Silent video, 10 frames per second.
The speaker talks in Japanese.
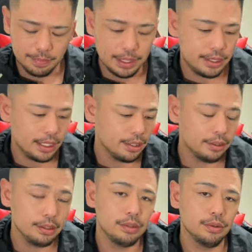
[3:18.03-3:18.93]
金梅
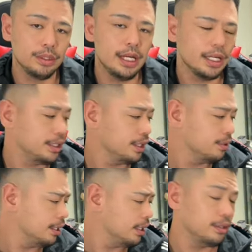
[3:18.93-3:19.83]
さん予定開け
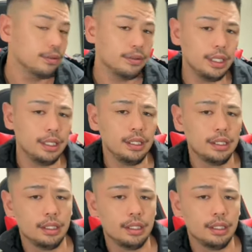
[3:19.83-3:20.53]
てくれてんのに。